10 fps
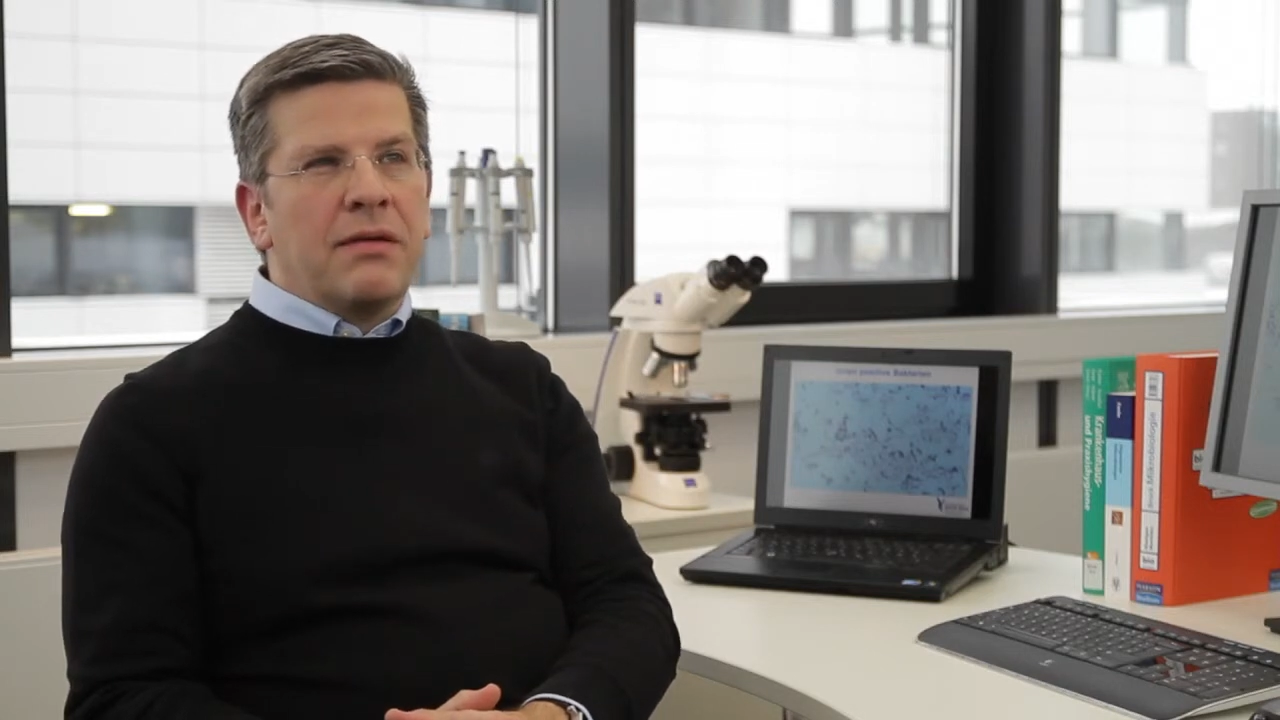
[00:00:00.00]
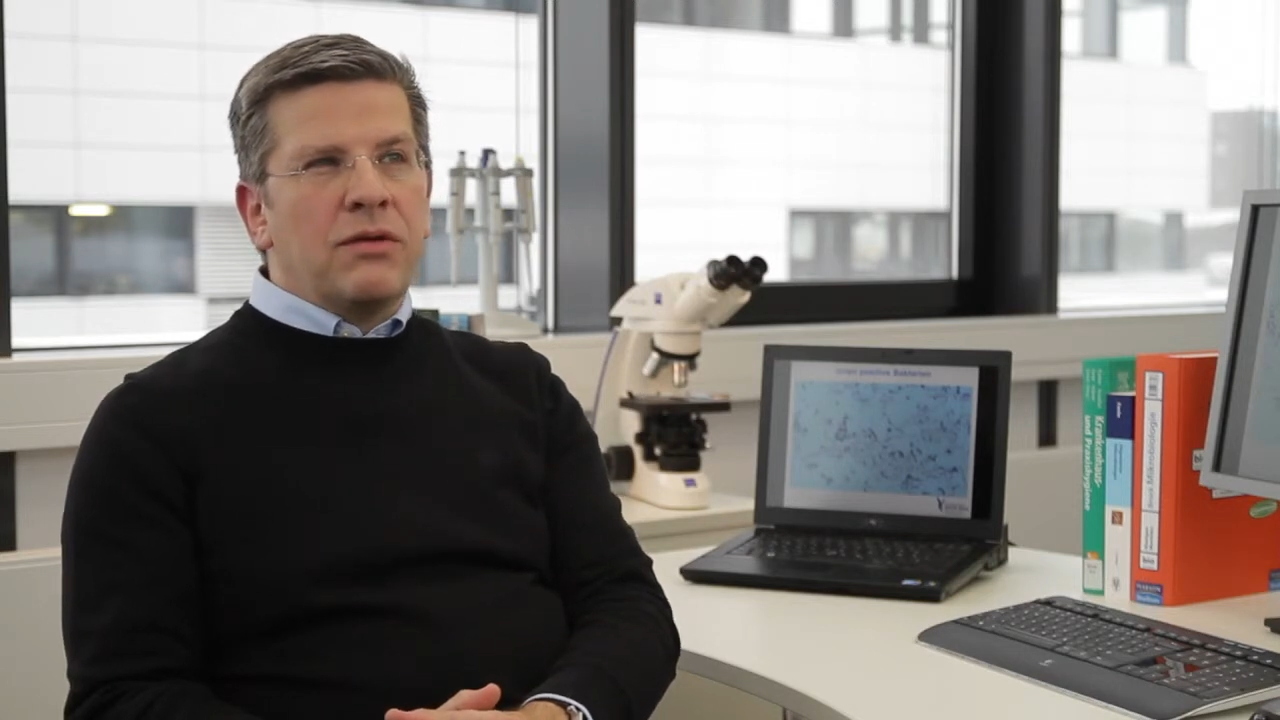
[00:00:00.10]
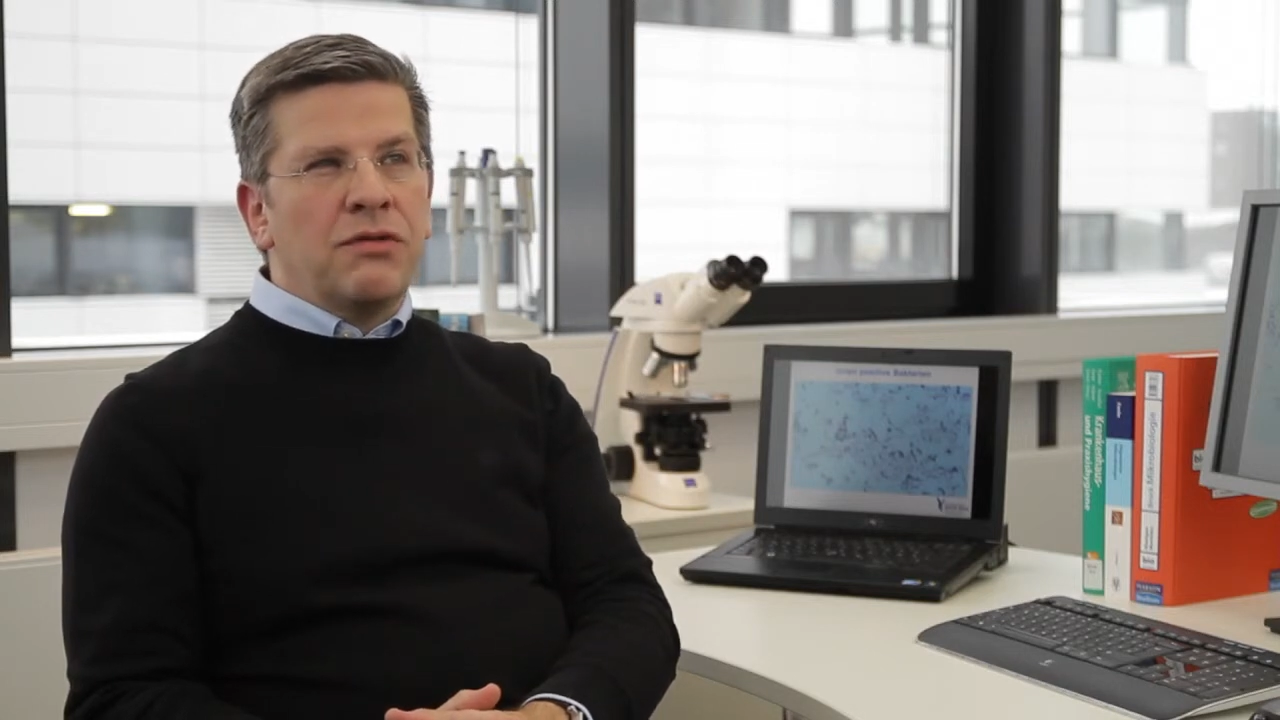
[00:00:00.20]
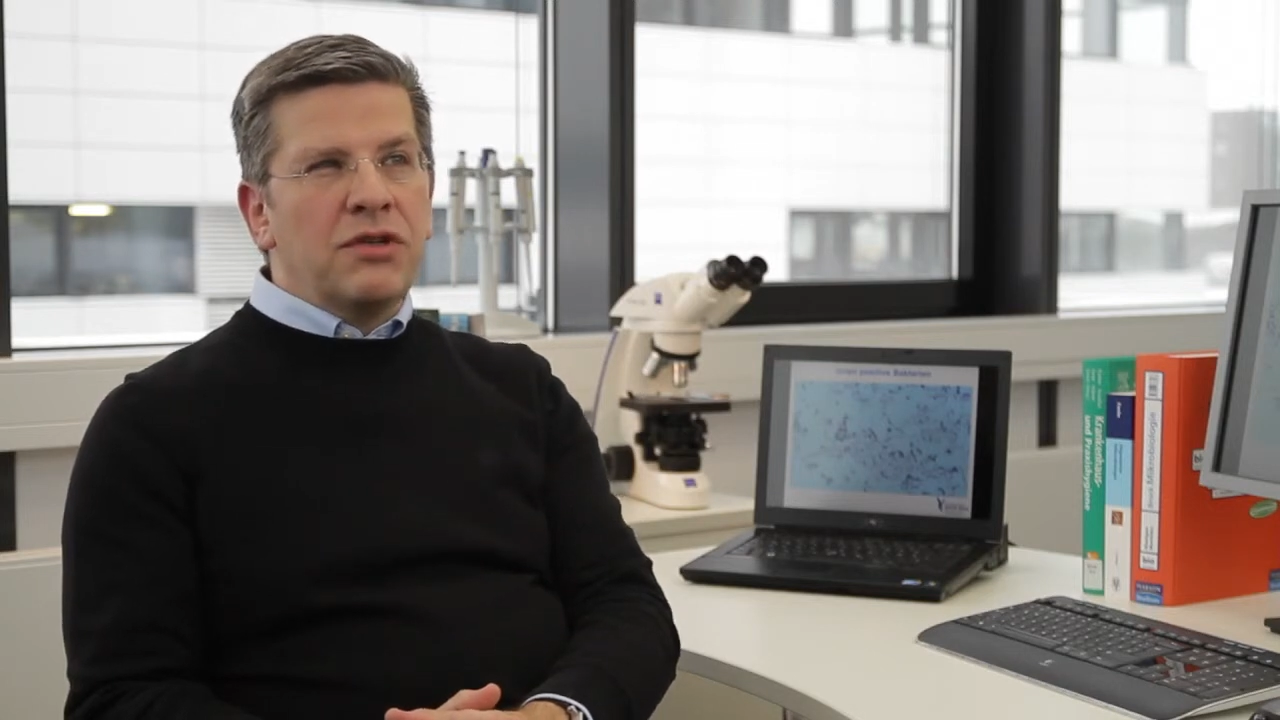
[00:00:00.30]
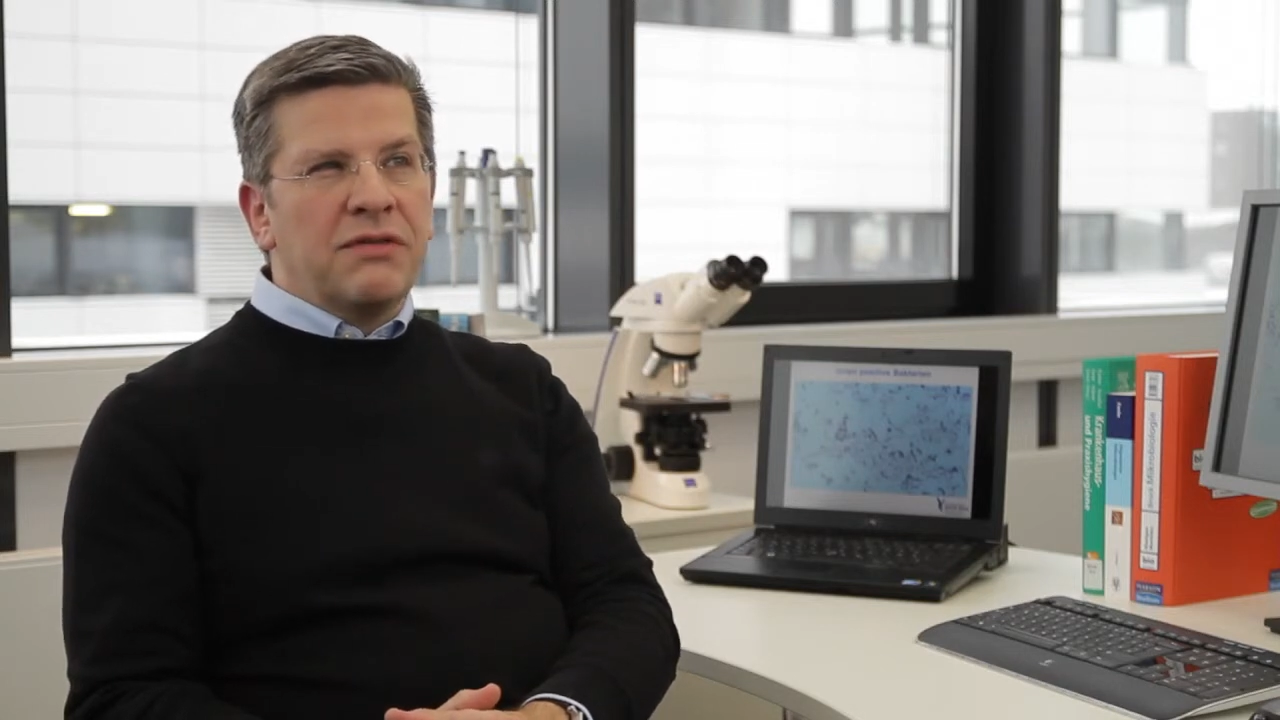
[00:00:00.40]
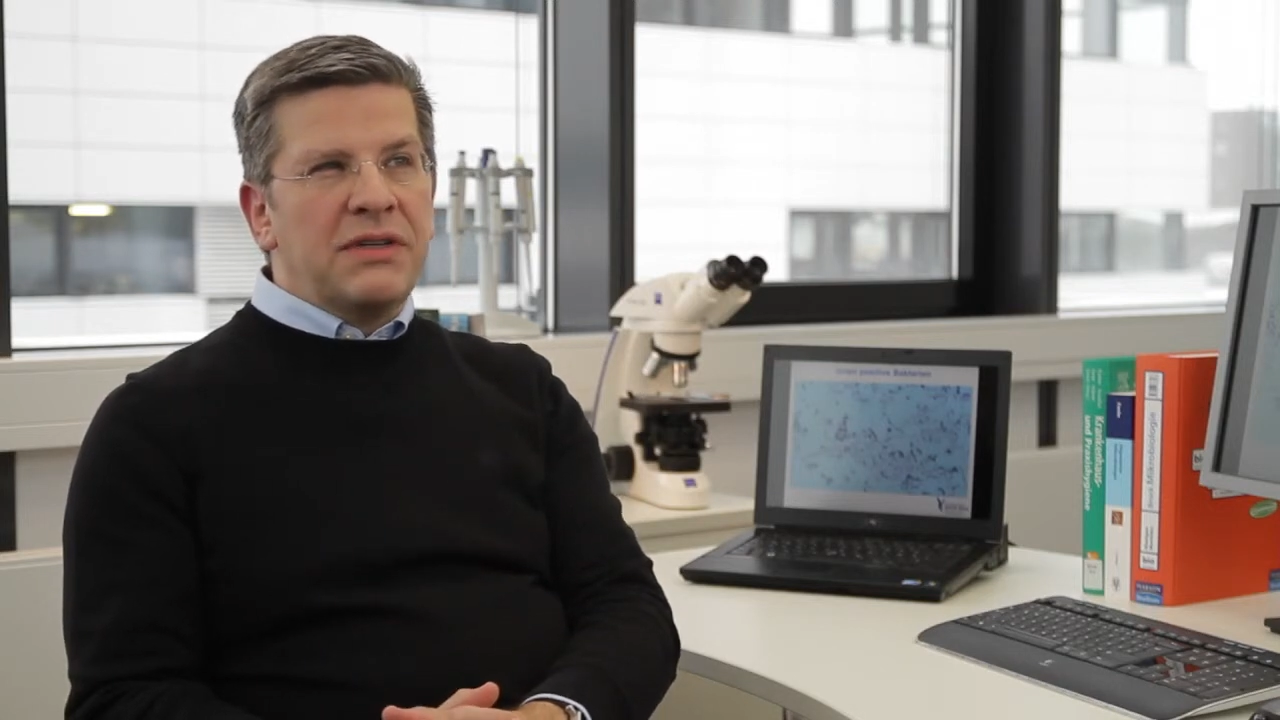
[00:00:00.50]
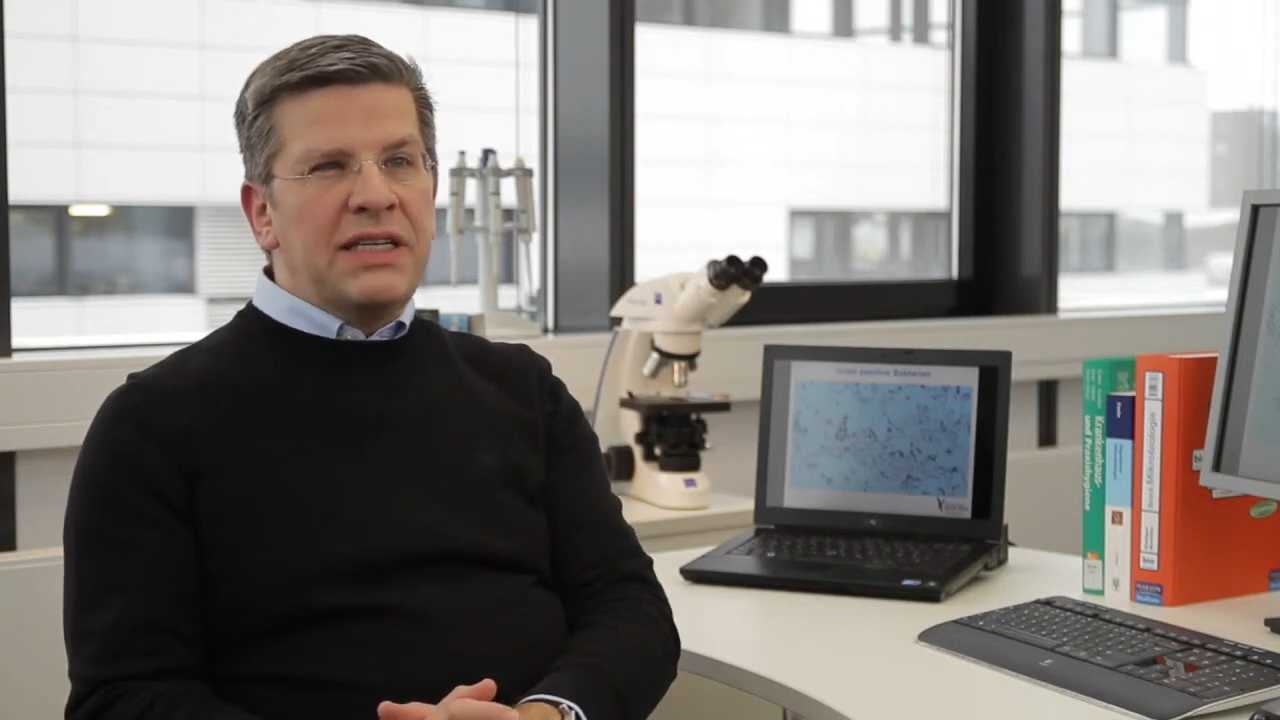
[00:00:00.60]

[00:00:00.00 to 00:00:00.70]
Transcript: Duftstoffe,